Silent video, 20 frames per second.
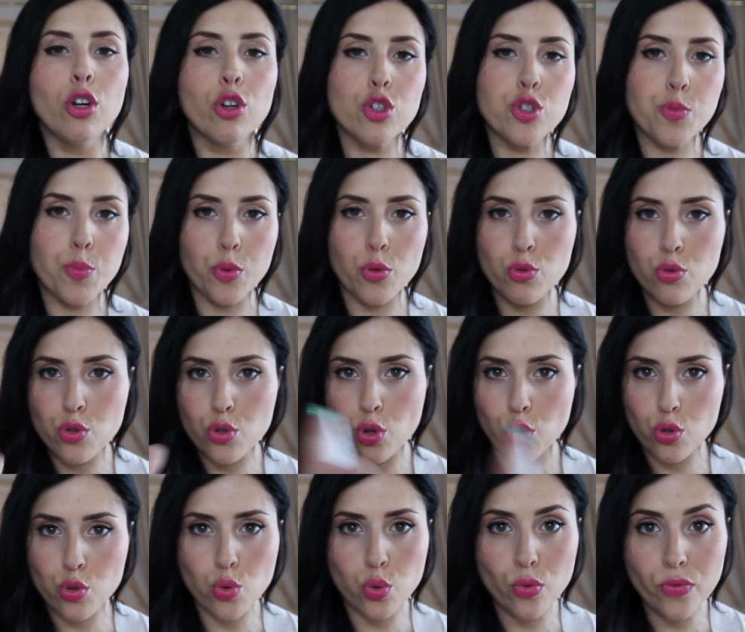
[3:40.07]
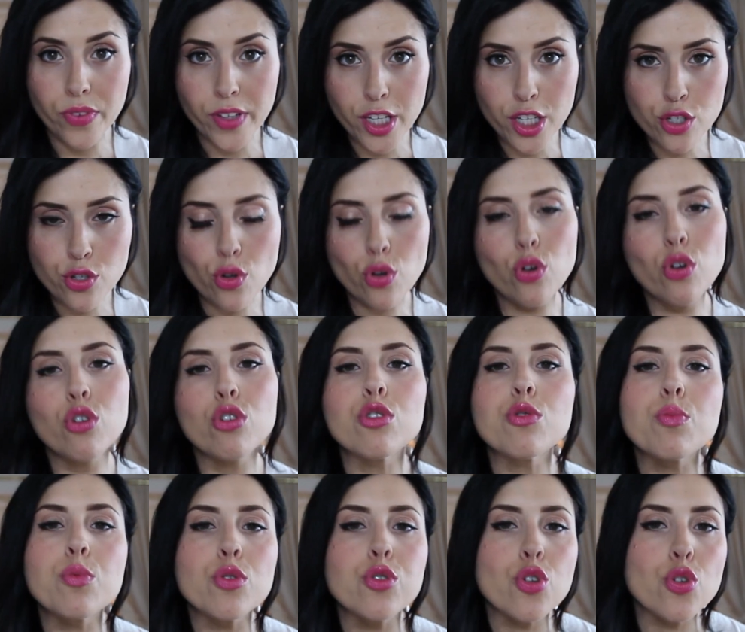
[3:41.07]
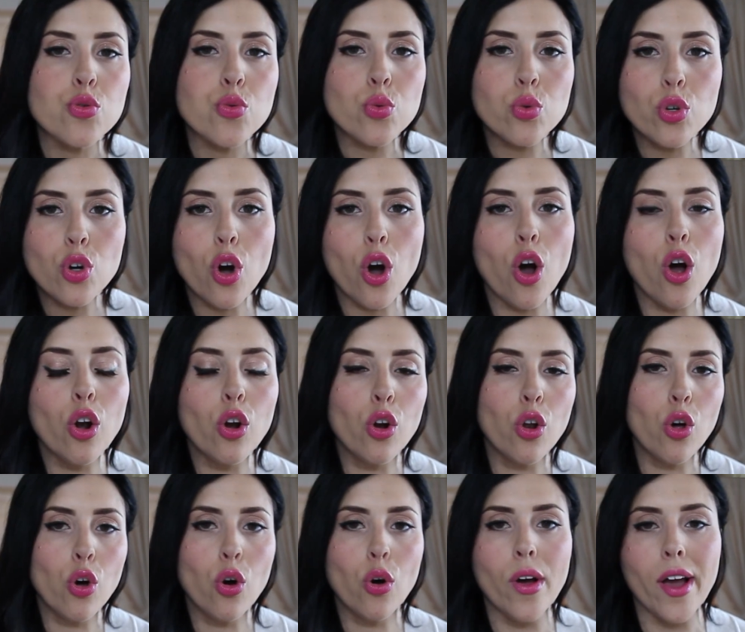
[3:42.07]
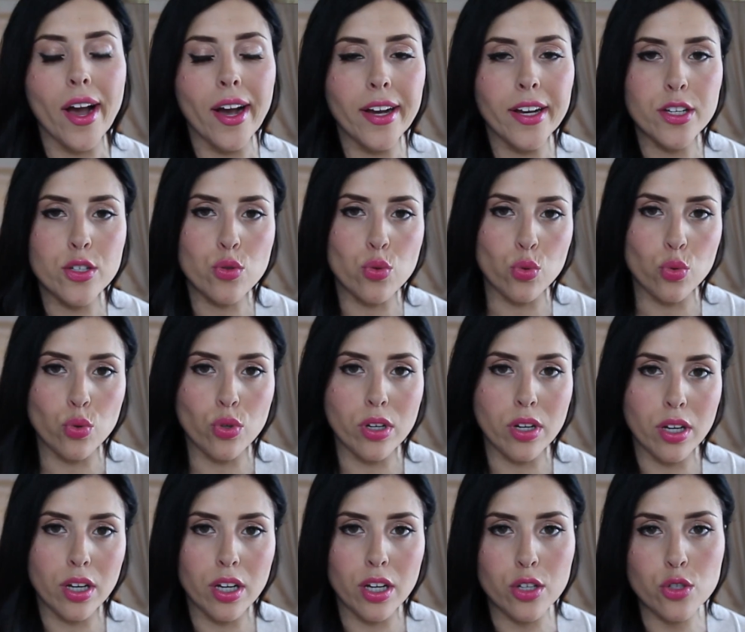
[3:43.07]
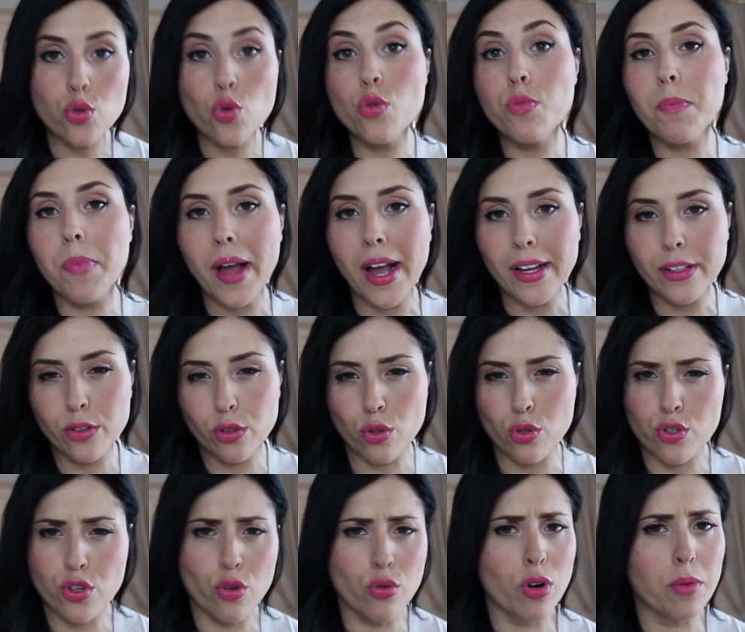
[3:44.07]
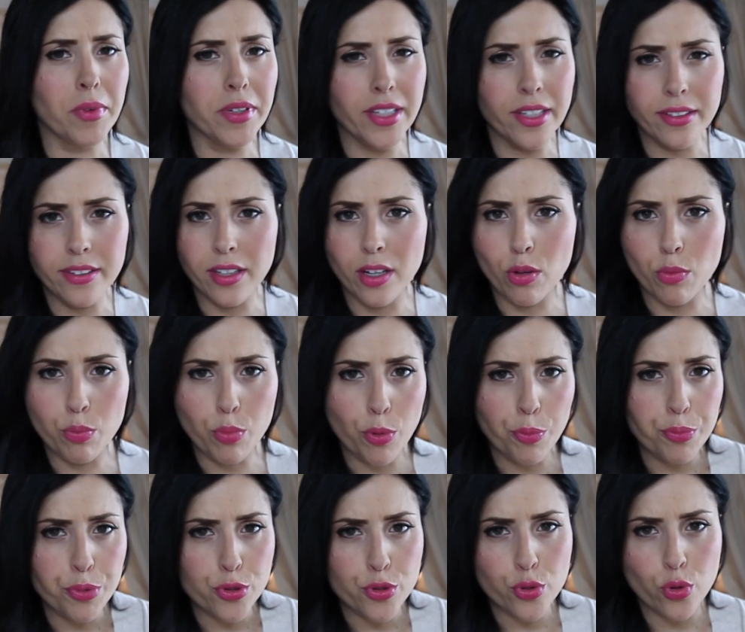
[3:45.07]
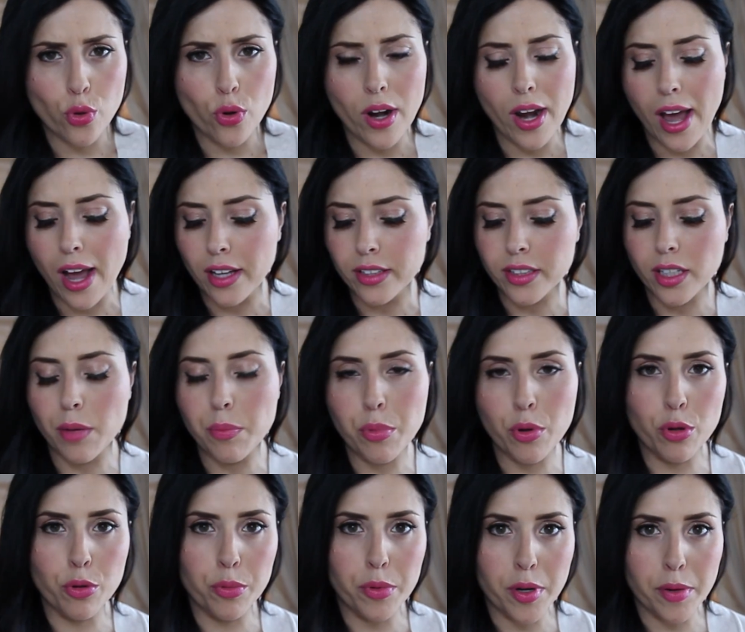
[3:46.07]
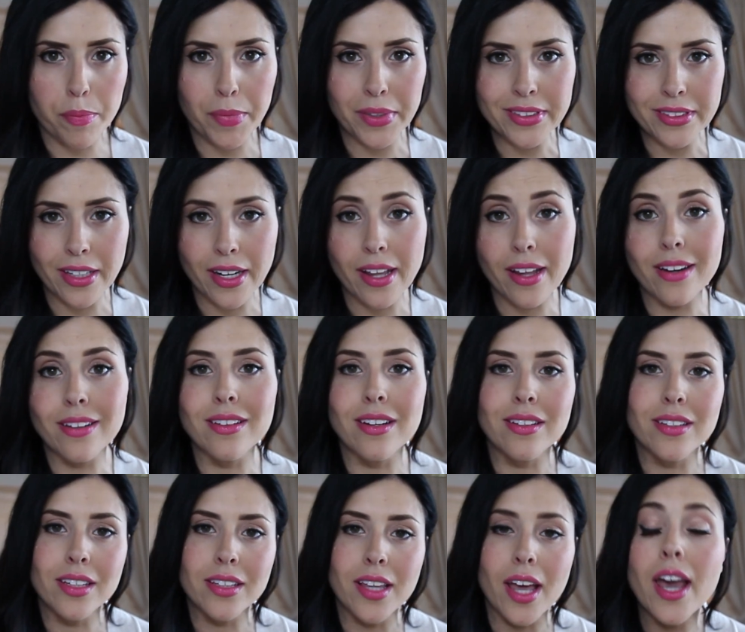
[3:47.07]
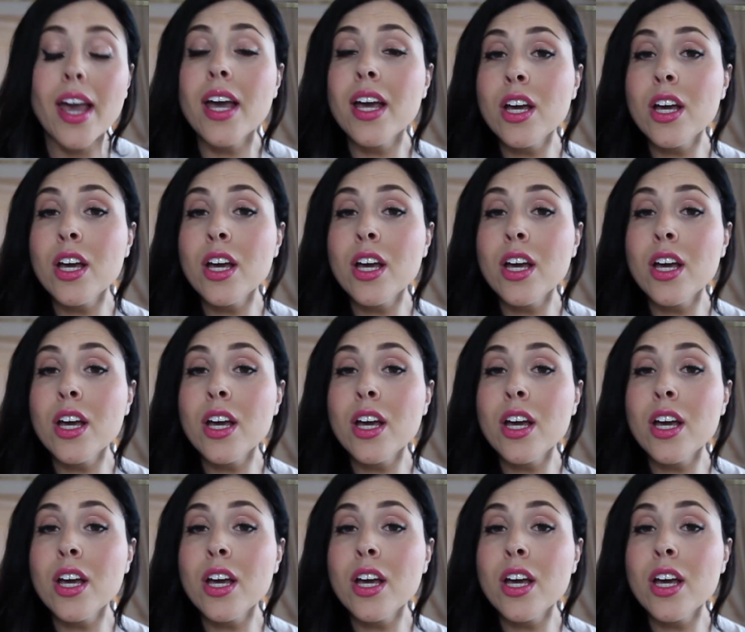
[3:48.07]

Lo spruzzo sul viso, lo spruzzo sul collo e anche sul, sul petto se ho una magliettina un po' più scollata, proprio per mantenere idratate